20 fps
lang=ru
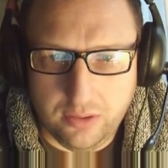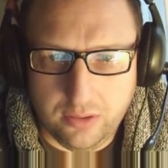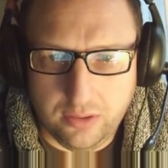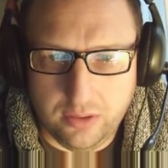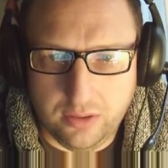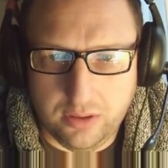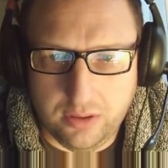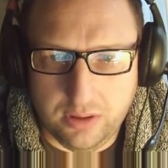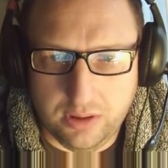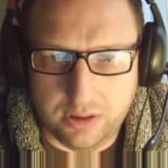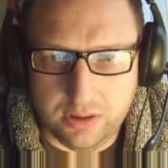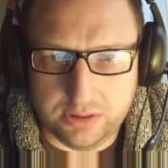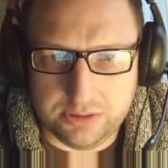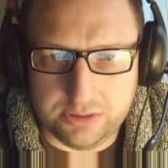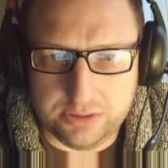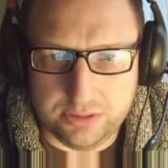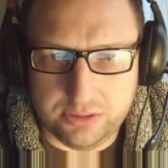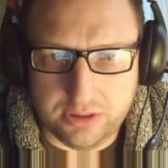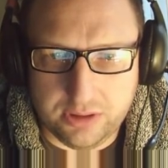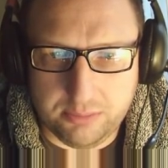Ага,
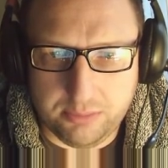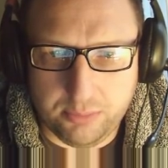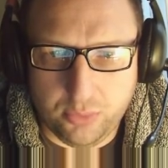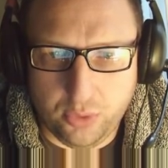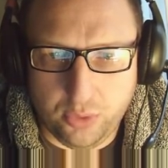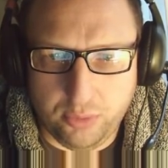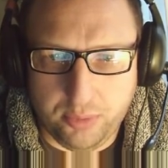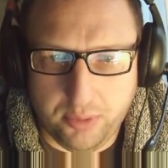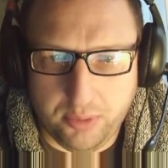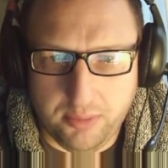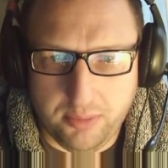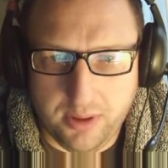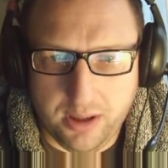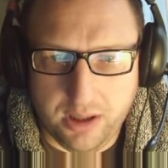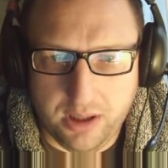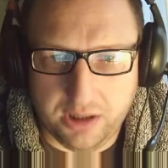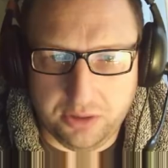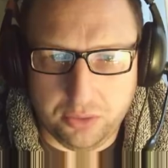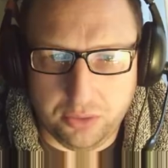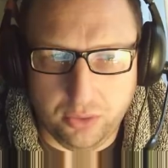будем
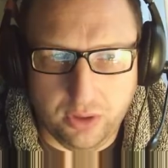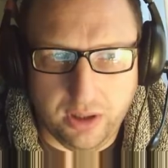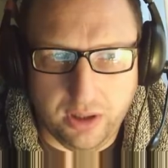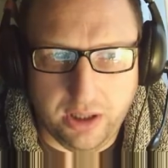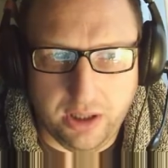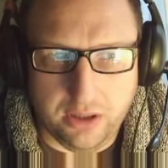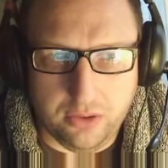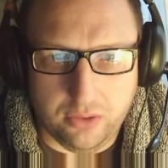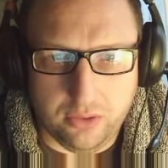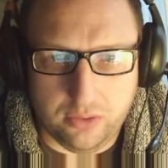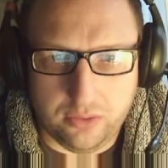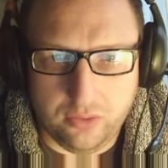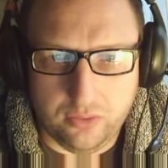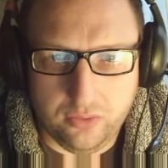помогать Гудлайку.